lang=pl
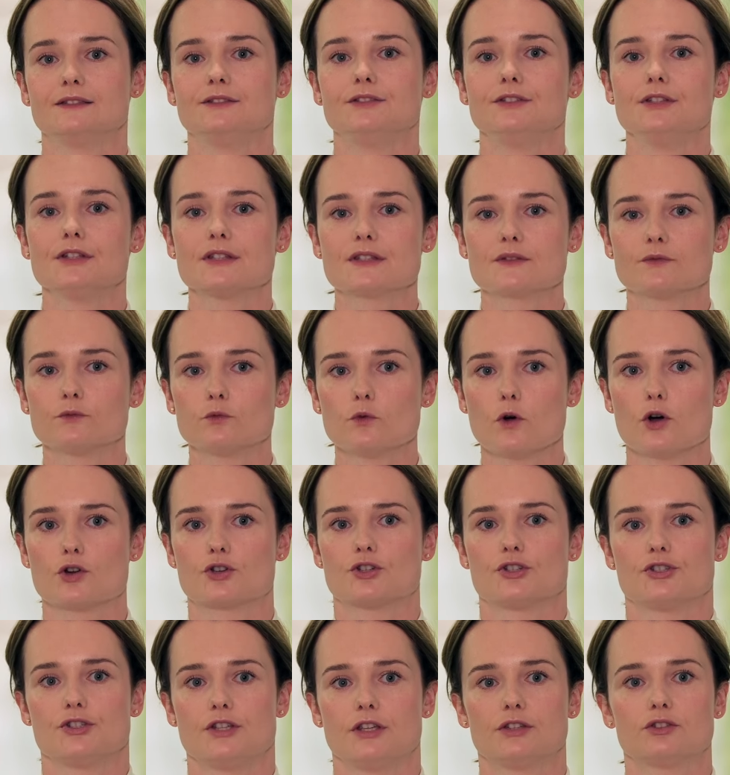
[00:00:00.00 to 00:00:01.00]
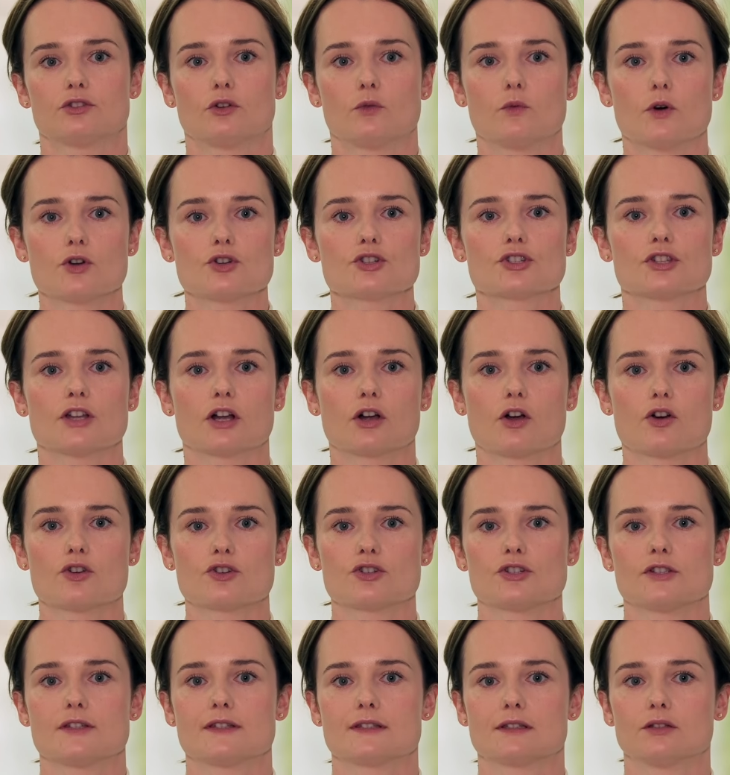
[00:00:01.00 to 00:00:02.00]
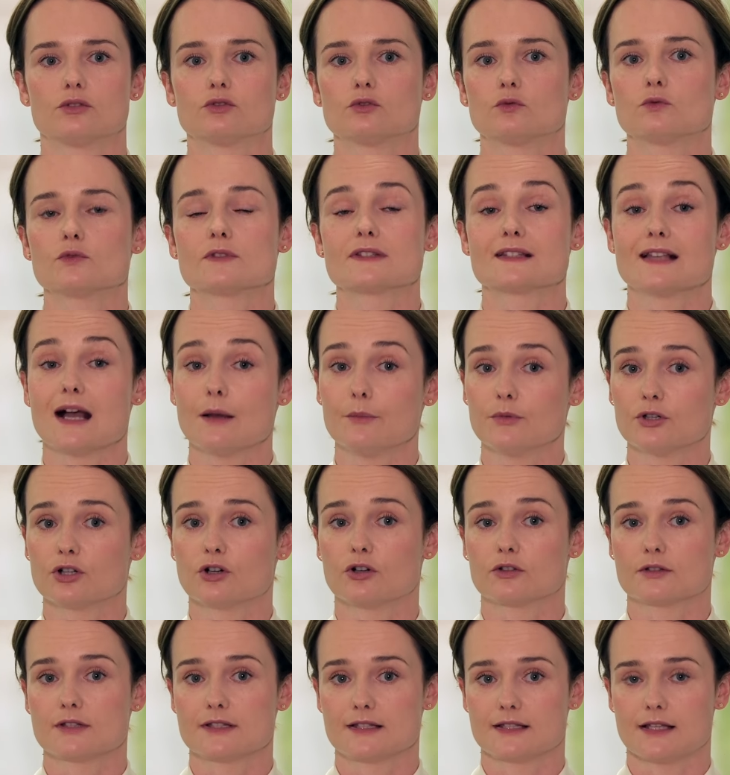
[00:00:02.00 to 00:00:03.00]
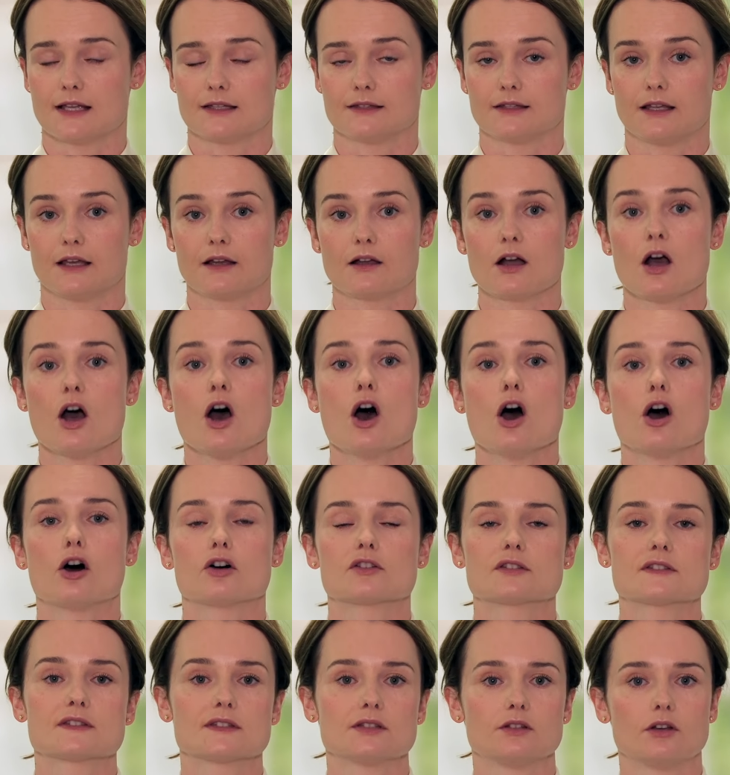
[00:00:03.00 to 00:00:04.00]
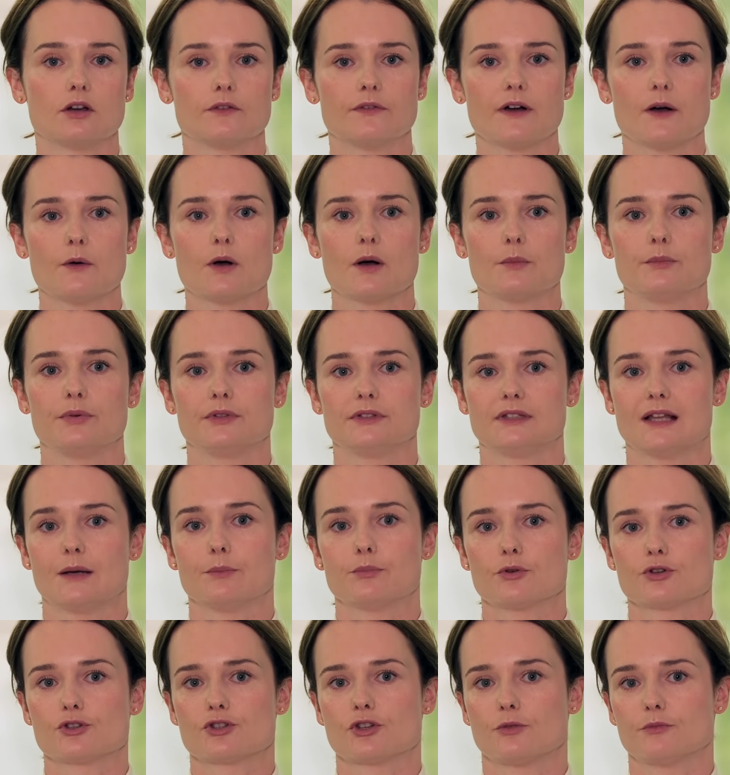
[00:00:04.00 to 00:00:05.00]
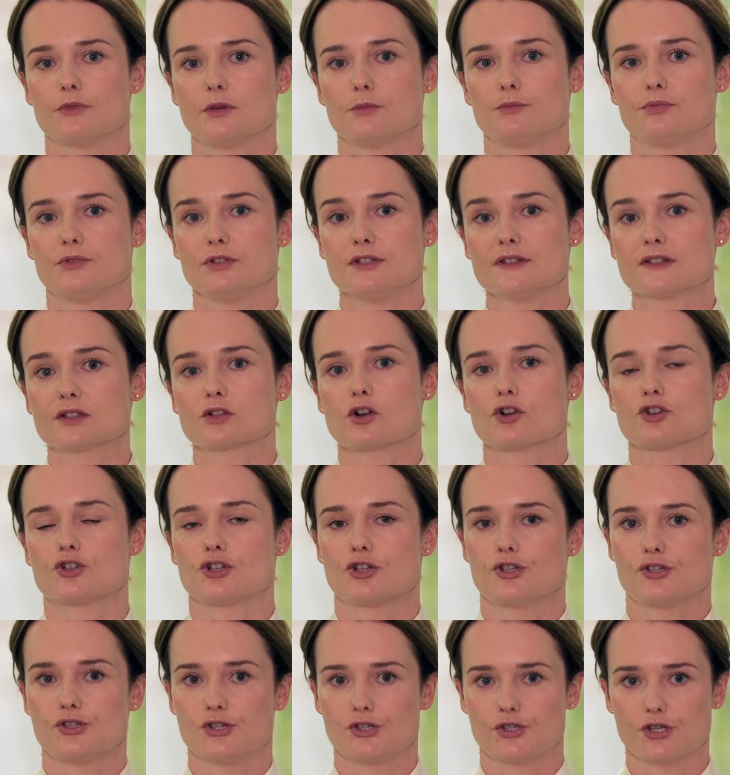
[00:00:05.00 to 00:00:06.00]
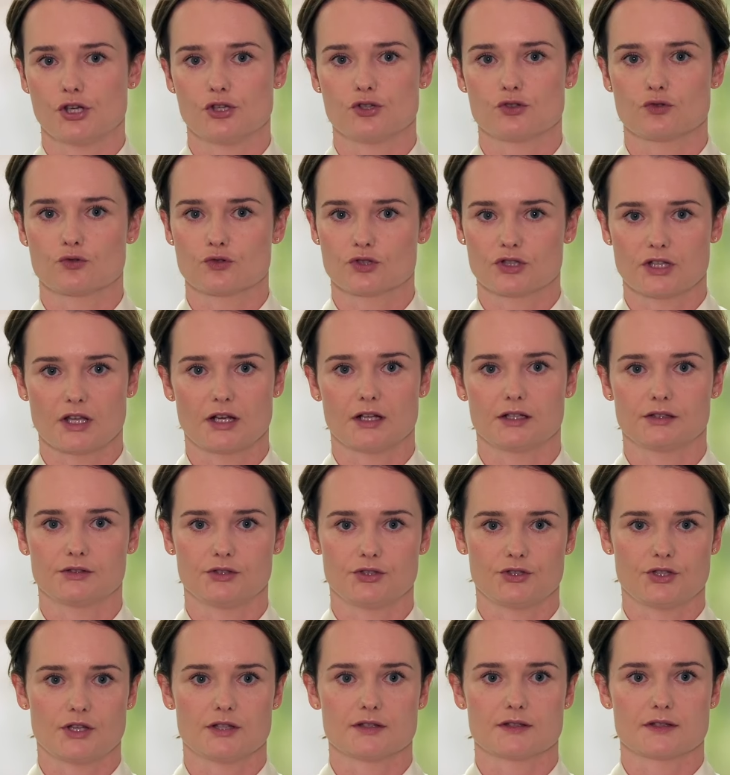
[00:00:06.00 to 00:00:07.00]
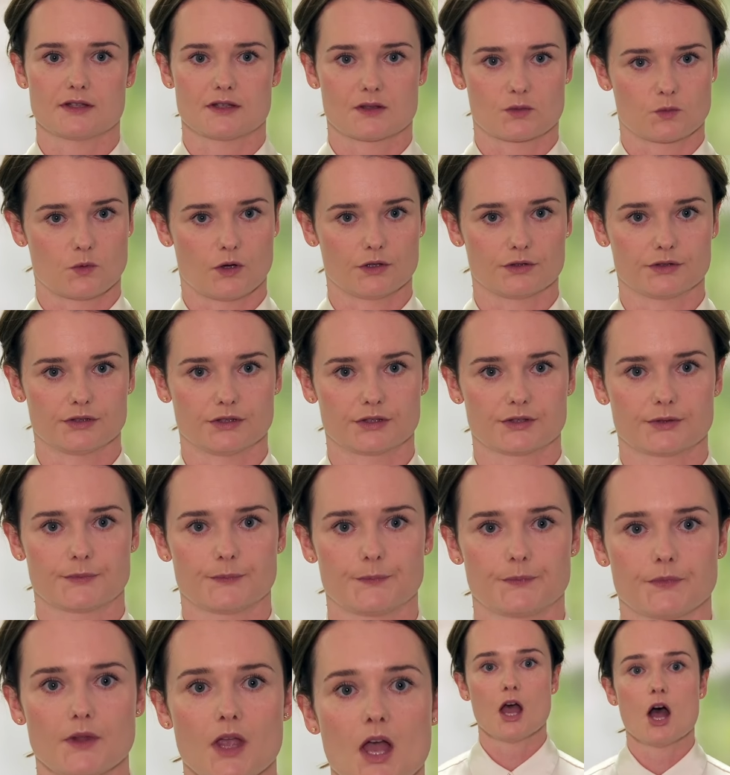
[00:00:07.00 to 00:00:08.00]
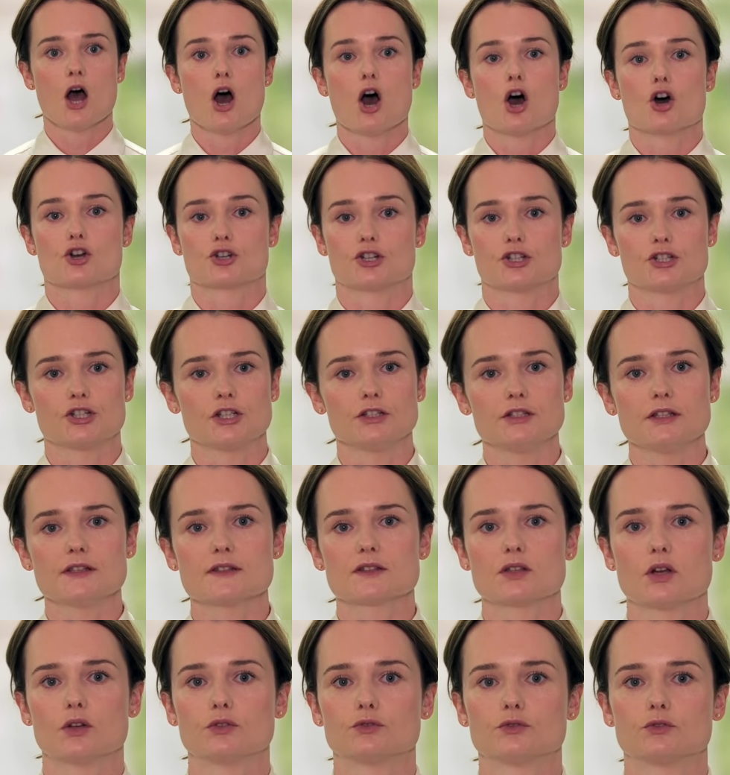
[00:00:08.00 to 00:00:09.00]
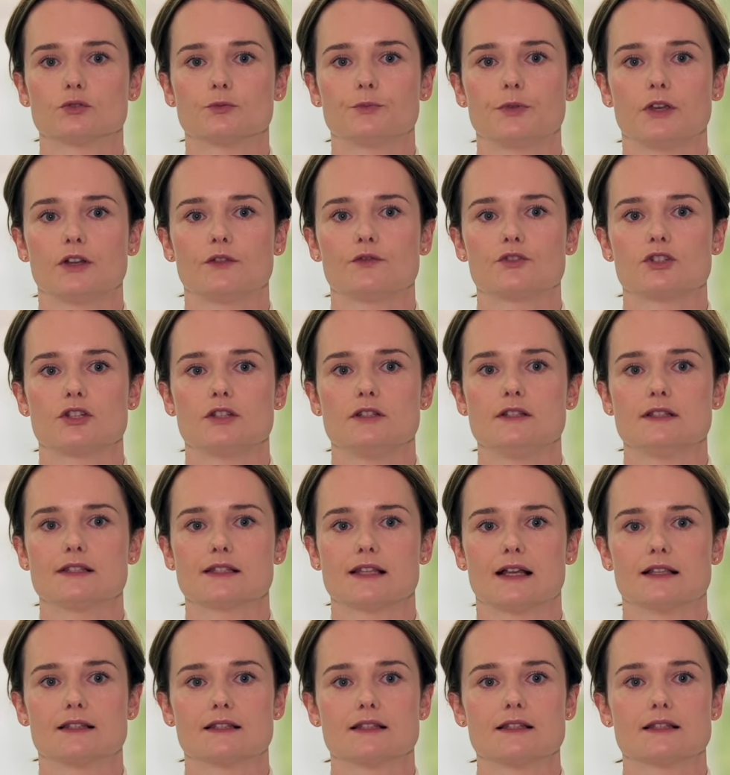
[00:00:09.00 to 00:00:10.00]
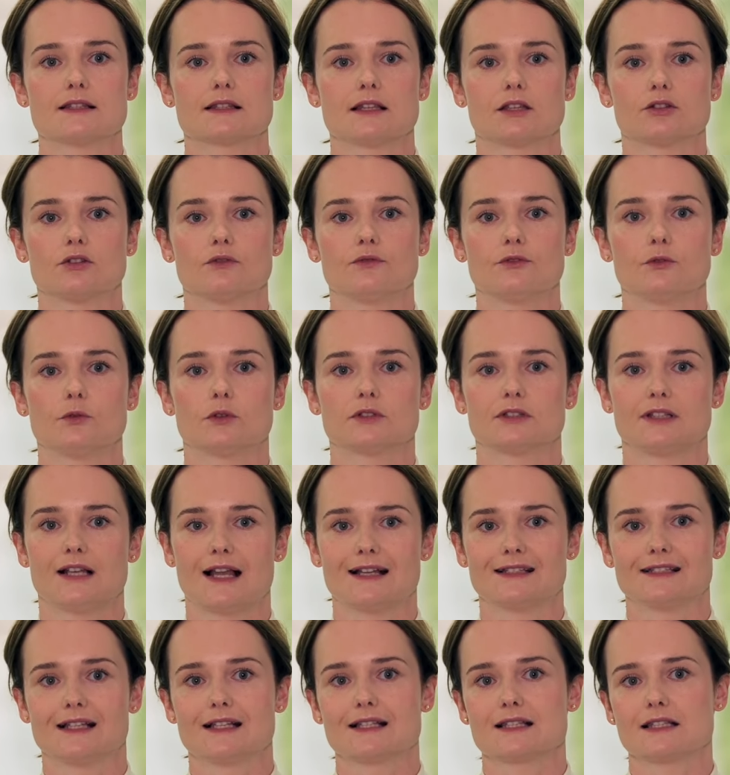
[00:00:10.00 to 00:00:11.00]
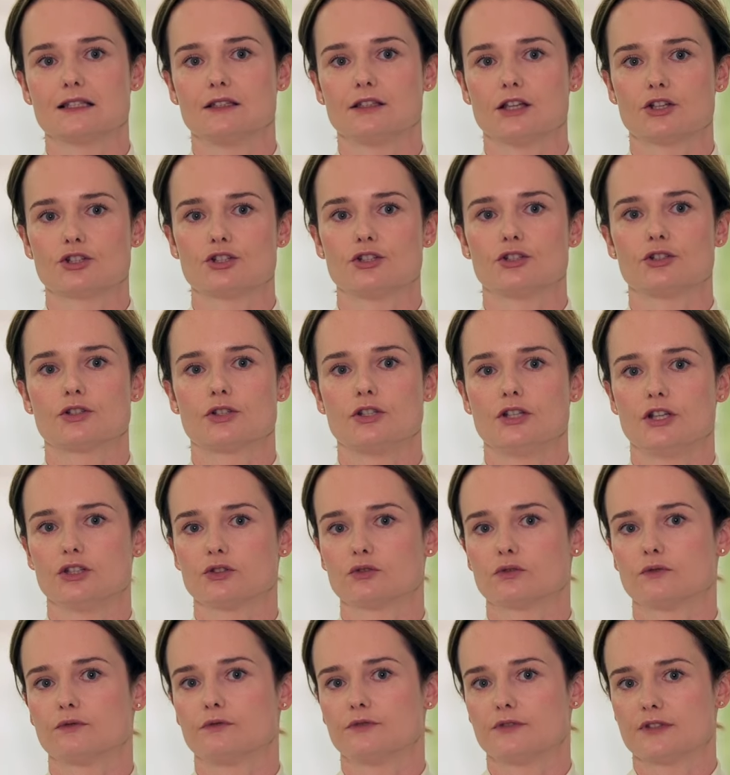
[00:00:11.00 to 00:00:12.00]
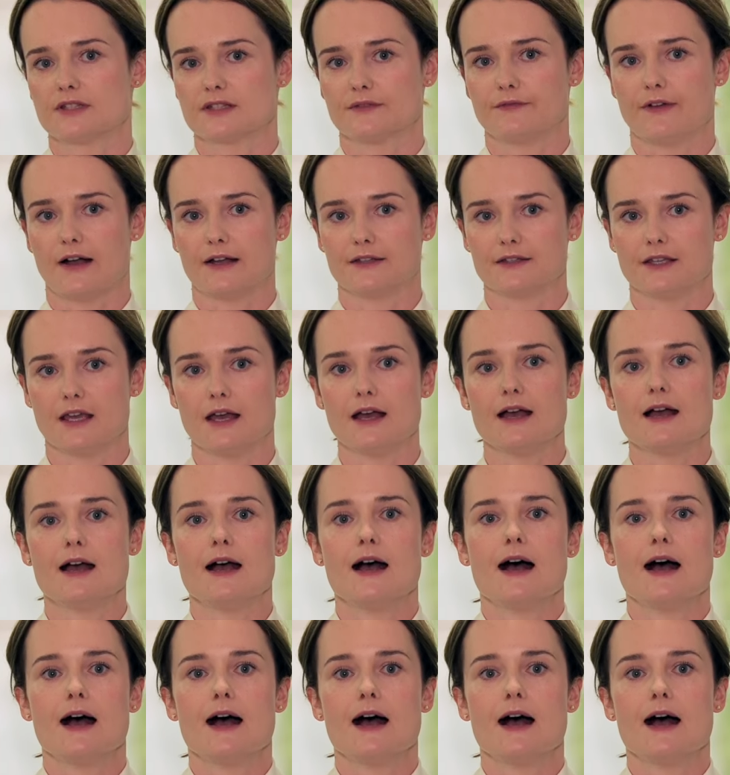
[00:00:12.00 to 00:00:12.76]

niezwłocznie, to łączna korzyść z tytułu samych odsetek oscylowałaby na poziomie blisko 64 tysięcy złotych. Orzeczenie sądu pierwszej instancji stanowiło dla nas i naszych klientów wyzwanie,